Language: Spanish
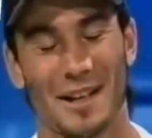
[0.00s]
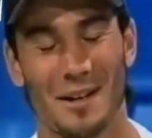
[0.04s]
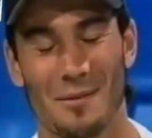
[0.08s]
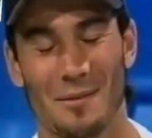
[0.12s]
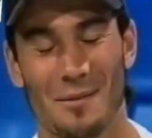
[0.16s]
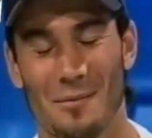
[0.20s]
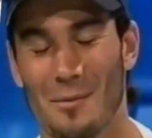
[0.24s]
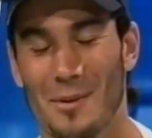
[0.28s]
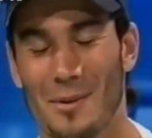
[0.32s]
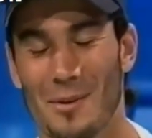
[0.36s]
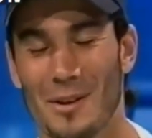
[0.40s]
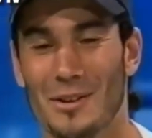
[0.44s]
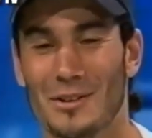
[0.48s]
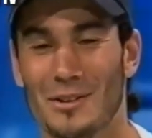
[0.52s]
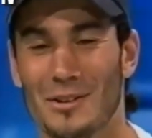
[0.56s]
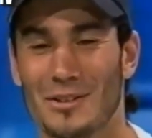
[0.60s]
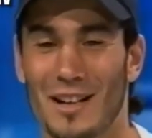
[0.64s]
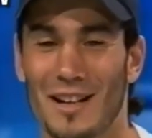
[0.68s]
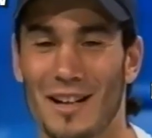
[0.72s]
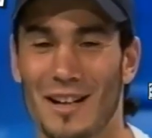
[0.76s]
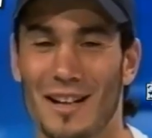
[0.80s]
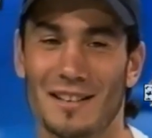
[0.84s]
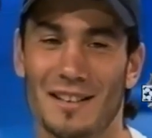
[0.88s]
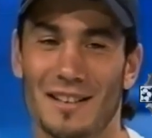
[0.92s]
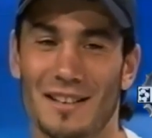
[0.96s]
Por ahí en el momento
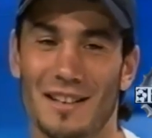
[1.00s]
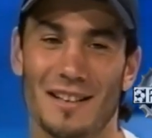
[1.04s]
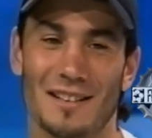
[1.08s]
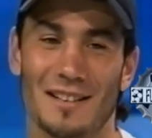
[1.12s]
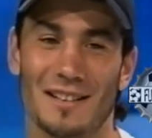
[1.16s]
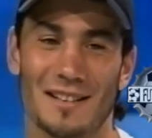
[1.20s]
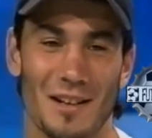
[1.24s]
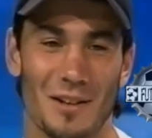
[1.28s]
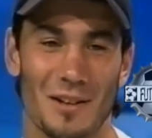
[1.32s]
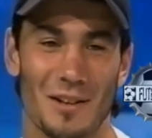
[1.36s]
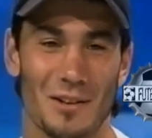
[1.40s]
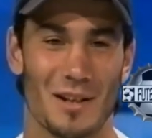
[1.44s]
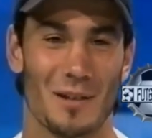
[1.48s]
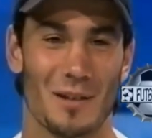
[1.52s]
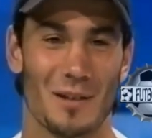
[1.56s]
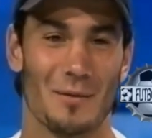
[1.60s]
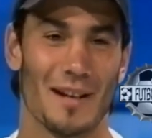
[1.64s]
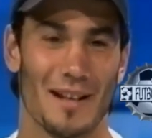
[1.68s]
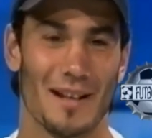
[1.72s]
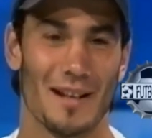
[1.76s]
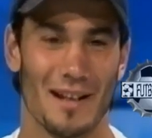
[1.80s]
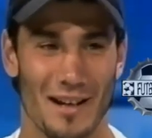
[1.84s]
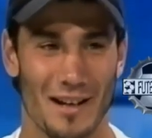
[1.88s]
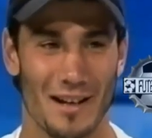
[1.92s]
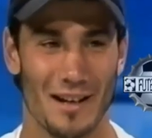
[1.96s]
sale así, sale de
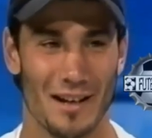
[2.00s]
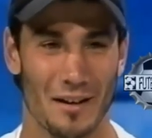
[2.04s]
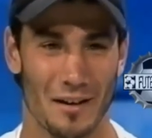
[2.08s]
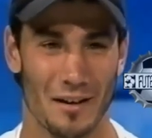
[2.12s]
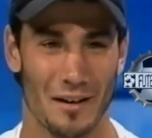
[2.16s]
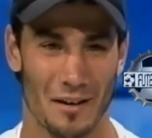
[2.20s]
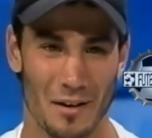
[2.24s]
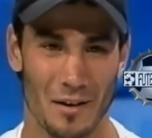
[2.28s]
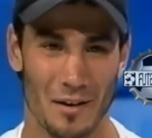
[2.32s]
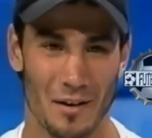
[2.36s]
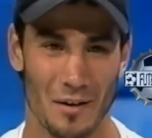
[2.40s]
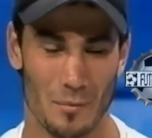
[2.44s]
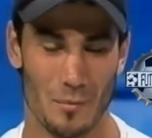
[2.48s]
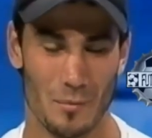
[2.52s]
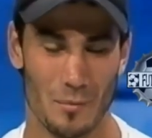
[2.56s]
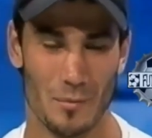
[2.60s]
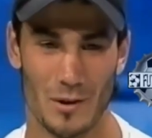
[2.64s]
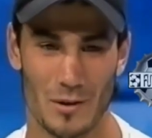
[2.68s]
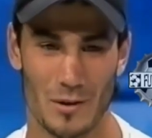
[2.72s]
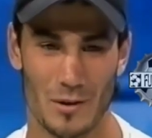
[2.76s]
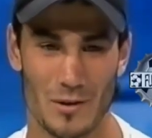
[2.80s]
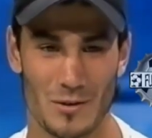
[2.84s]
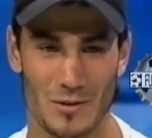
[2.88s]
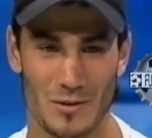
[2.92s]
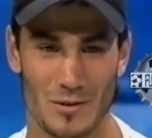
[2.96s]
otra manera,
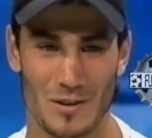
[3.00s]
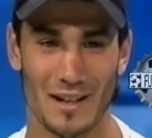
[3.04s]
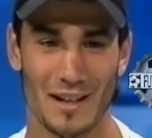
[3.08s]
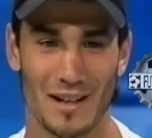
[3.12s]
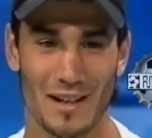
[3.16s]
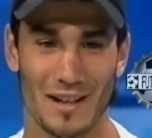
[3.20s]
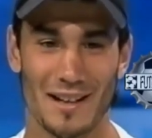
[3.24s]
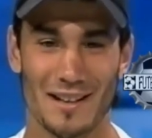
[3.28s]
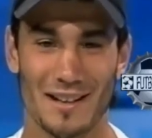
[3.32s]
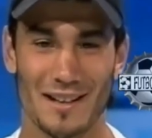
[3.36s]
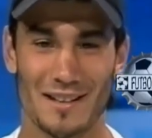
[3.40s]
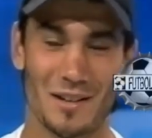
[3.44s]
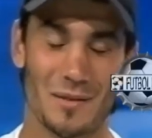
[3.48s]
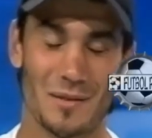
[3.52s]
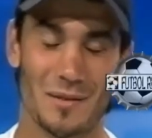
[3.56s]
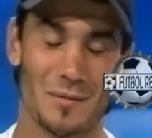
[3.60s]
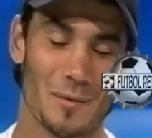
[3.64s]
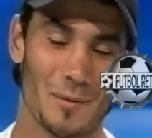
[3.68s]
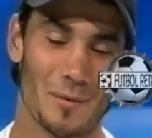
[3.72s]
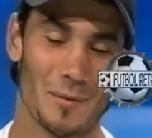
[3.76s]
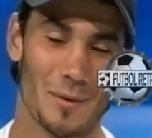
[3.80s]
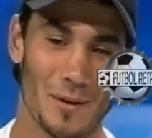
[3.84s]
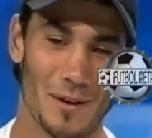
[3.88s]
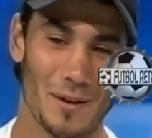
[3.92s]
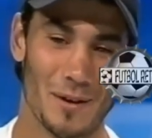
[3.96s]
pero yo sé que él
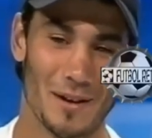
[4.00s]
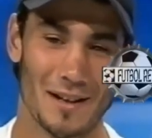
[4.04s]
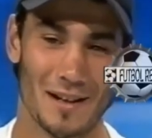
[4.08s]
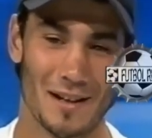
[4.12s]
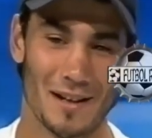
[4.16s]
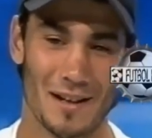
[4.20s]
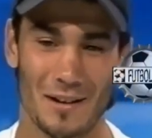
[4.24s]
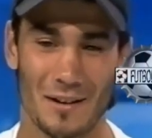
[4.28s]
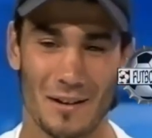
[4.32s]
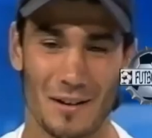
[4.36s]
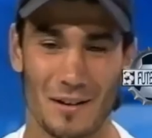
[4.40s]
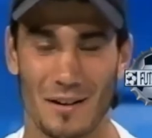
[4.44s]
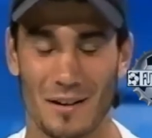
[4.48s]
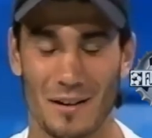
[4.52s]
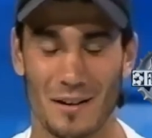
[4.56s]
siempre me lo va a dedicar